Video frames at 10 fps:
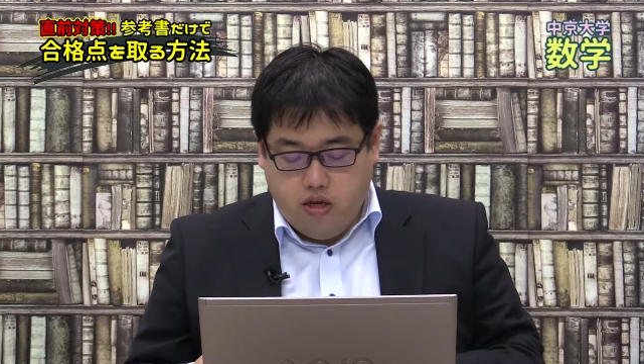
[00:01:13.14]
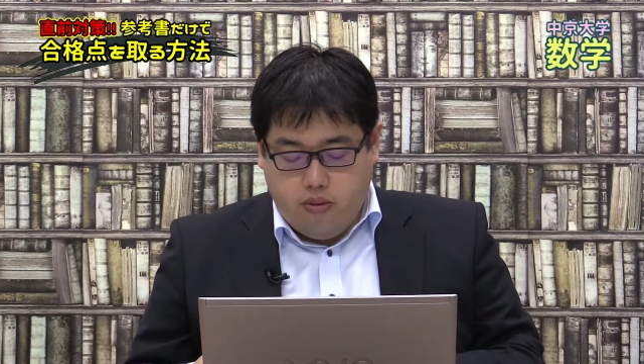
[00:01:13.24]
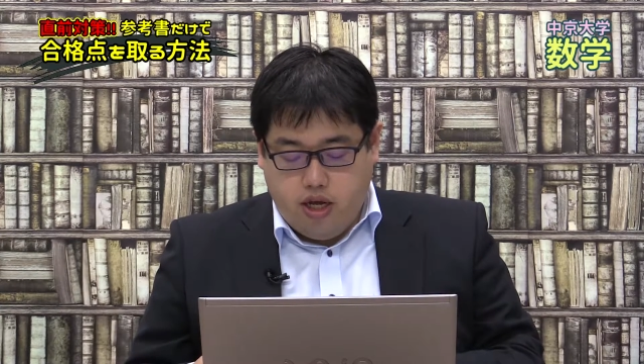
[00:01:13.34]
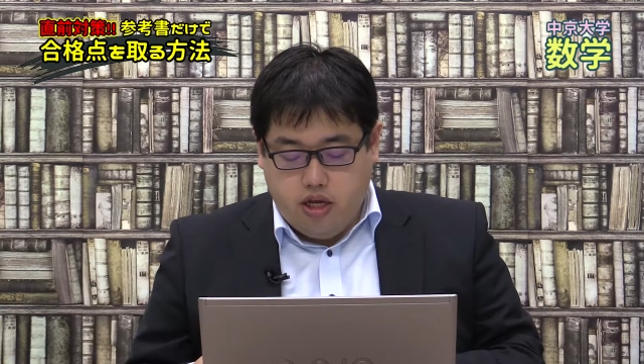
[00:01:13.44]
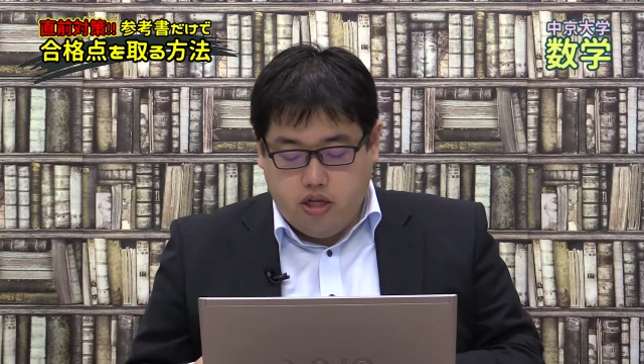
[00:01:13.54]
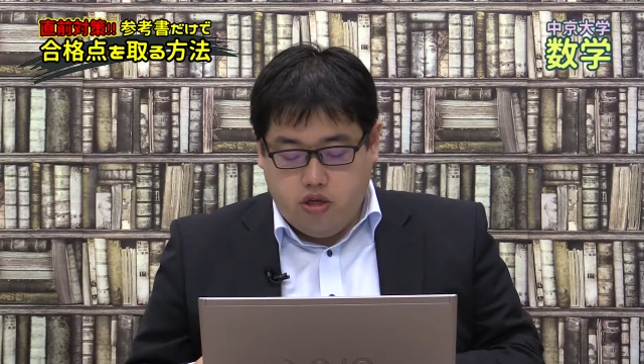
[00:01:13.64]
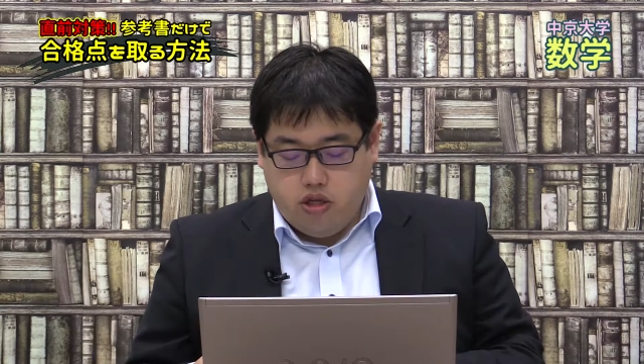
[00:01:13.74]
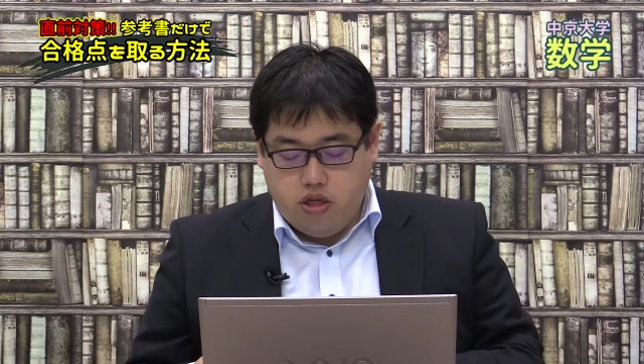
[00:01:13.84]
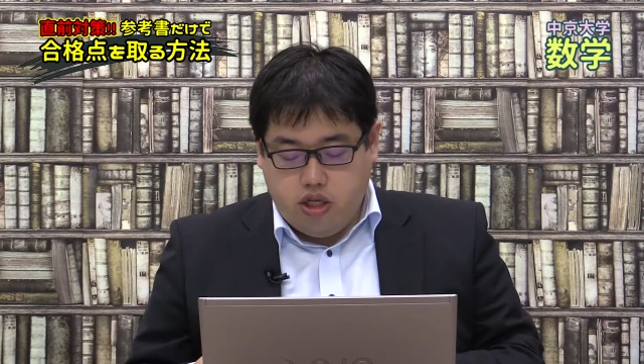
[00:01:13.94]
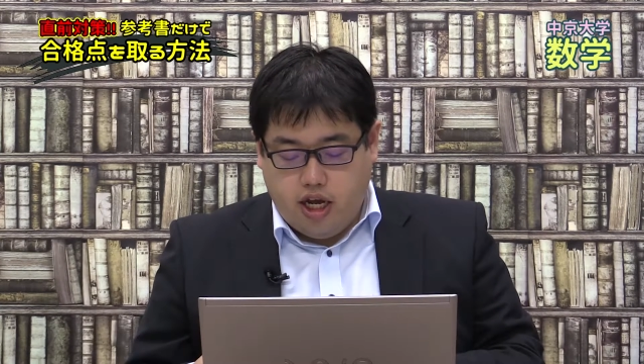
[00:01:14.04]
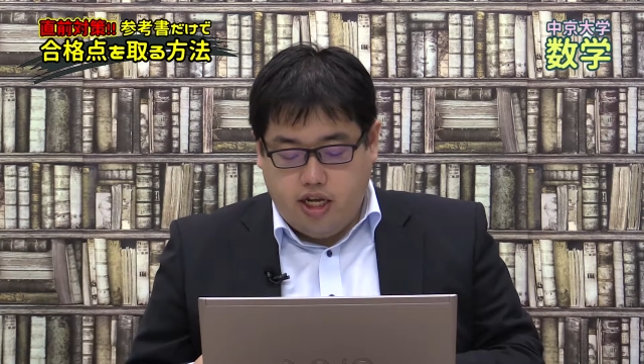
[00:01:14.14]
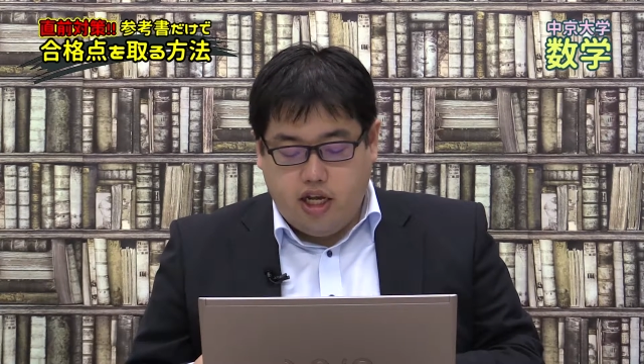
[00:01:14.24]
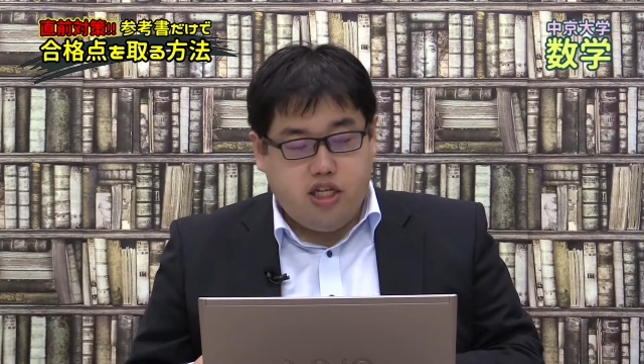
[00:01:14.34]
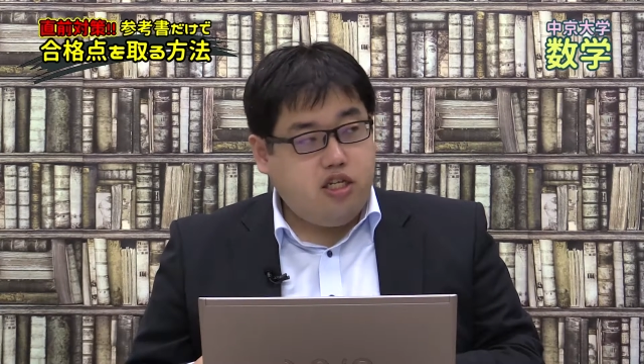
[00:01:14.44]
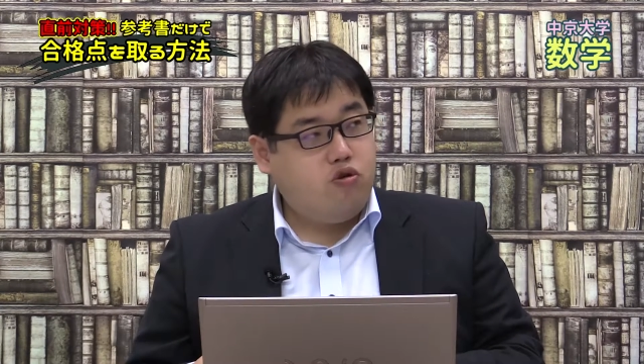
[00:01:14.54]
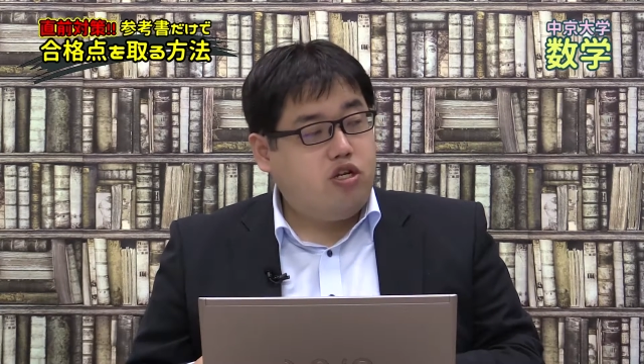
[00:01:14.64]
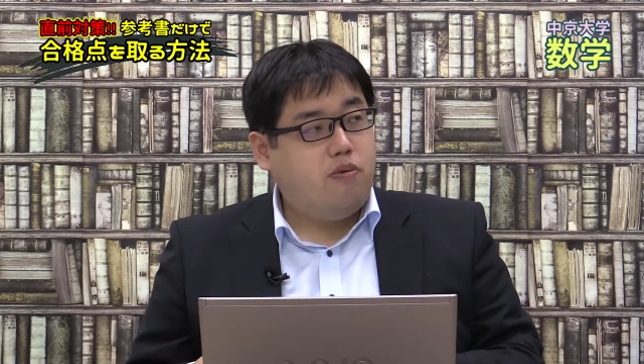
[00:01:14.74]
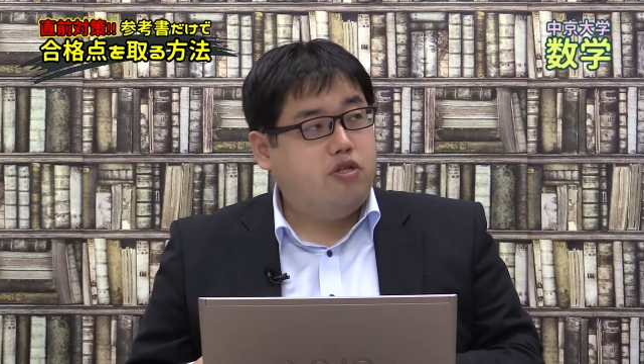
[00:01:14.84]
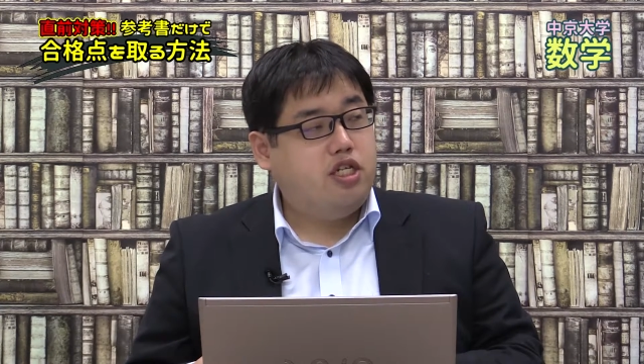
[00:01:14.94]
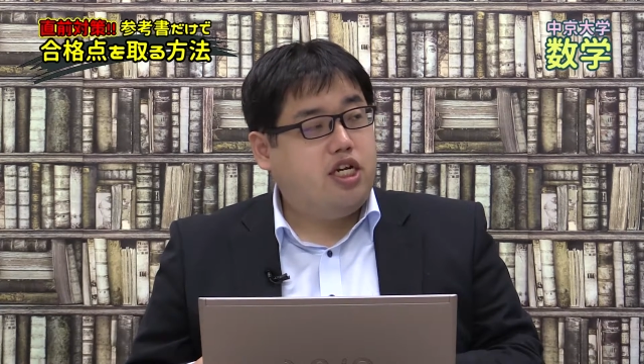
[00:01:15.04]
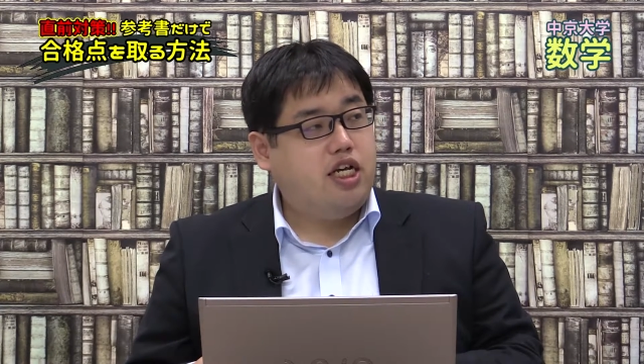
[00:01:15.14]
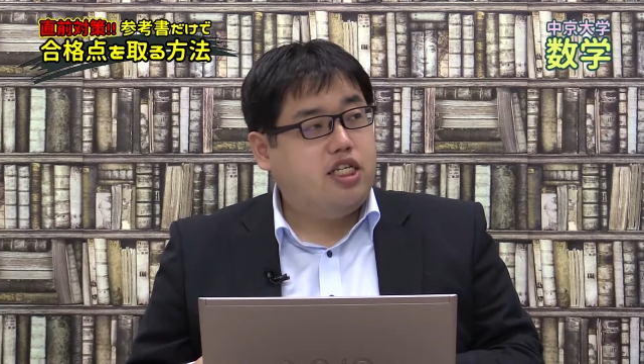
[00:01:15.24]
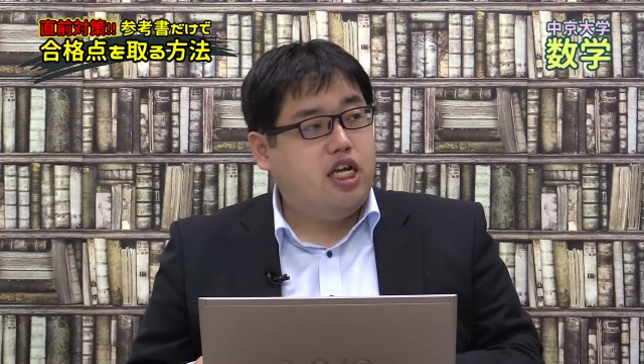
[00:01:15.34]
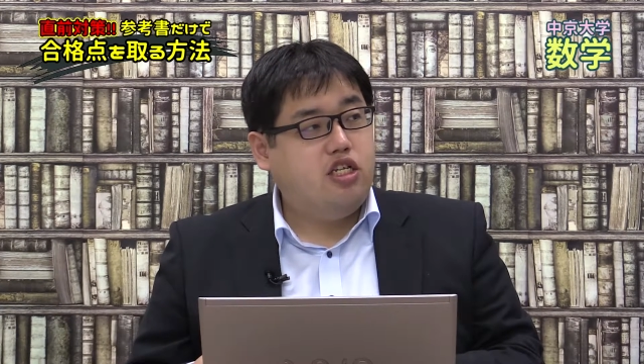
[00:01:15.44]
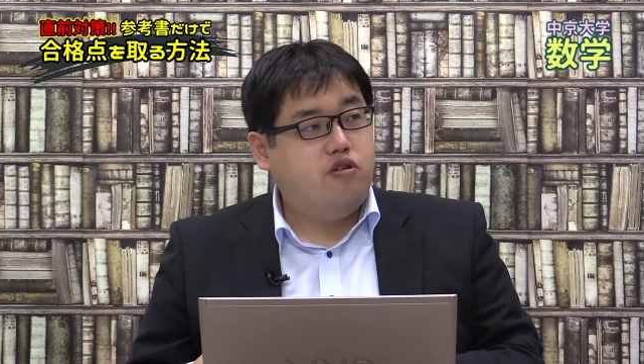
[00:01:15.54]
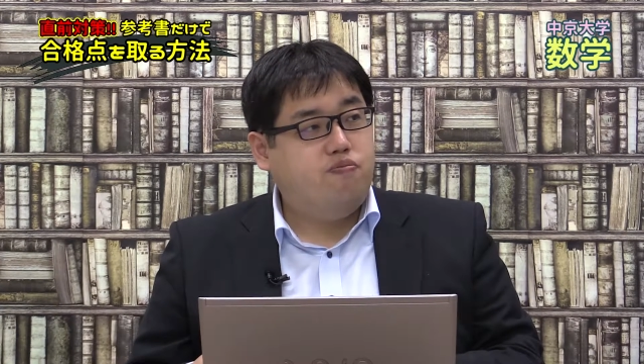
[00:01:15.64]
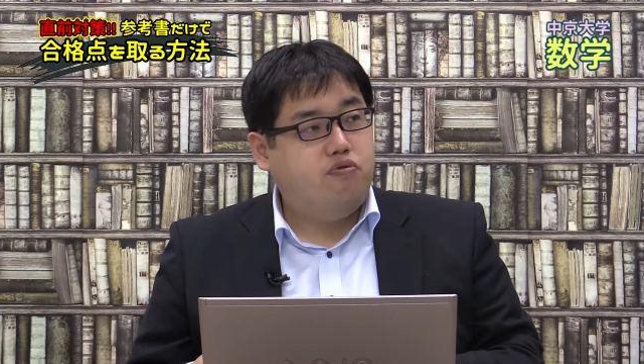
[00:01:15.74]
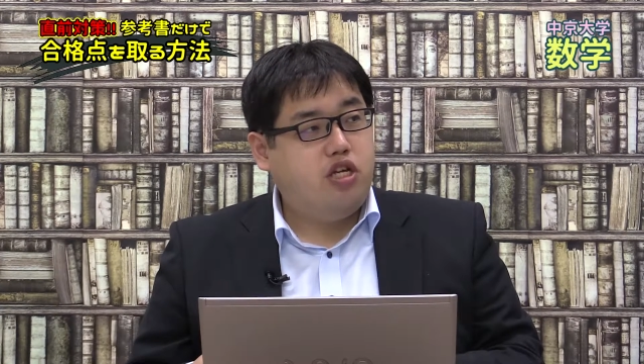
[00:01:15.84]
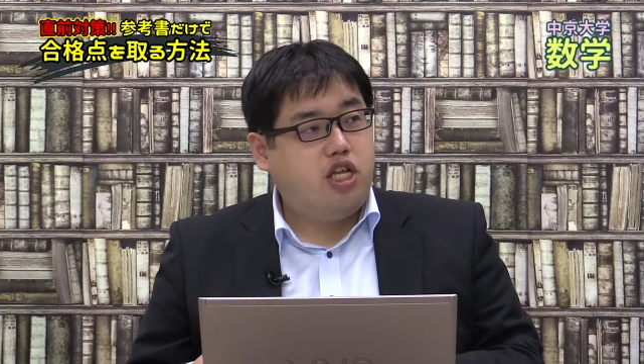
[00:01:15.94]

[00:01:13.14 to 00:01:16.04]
まあ大体どちらも時間30分